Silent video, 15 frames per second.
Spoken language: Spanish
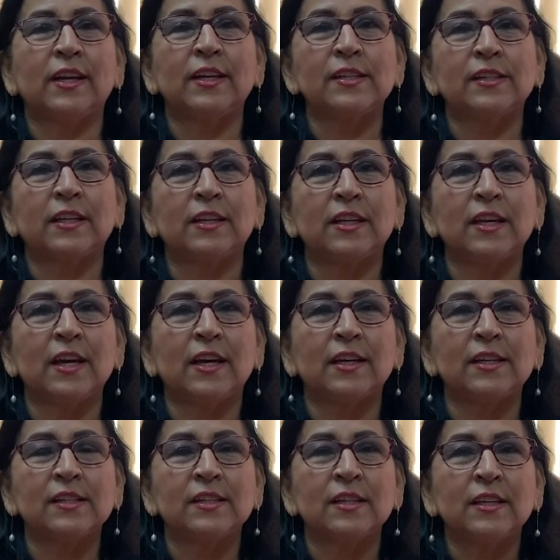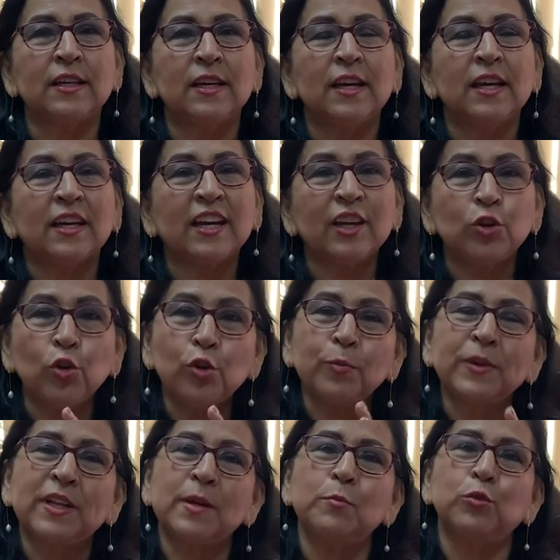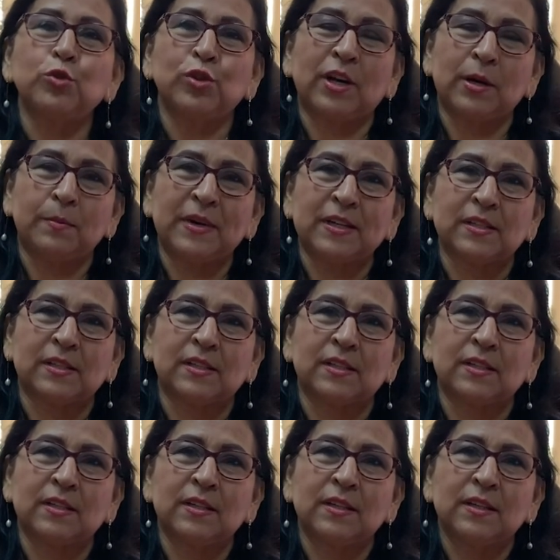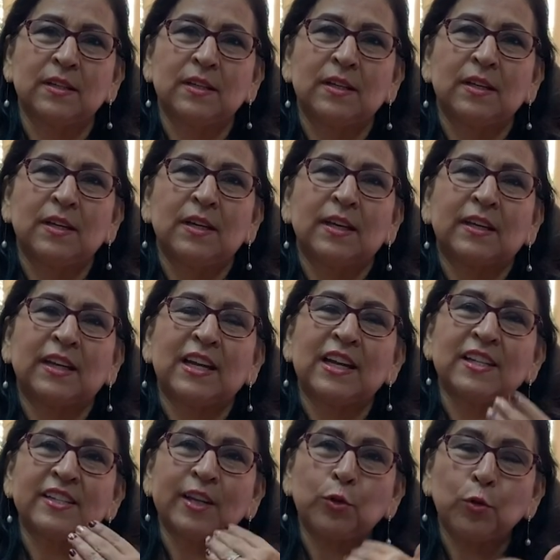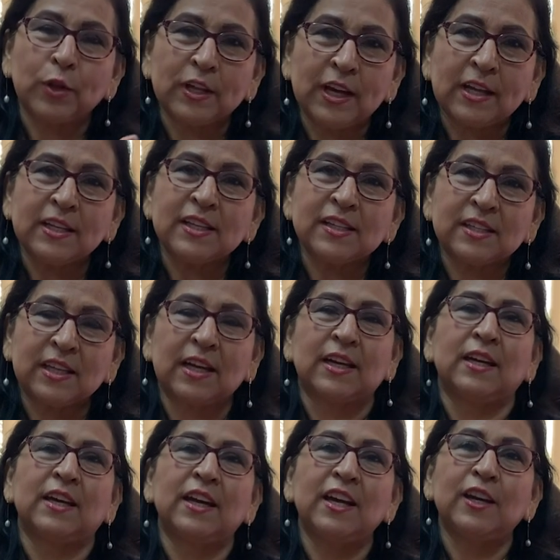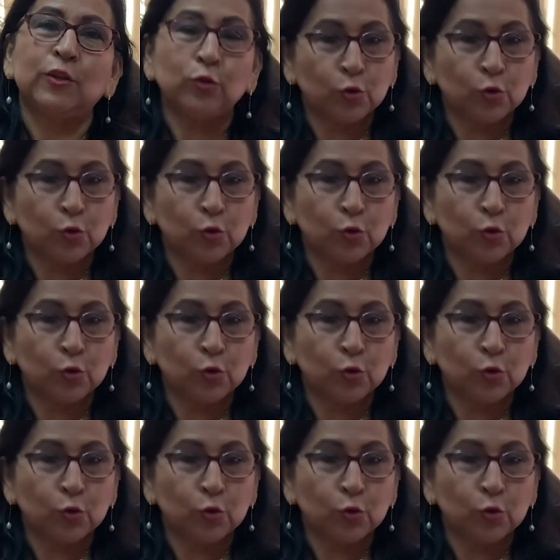en este día es que no olvidemos jamás que la seguridad está en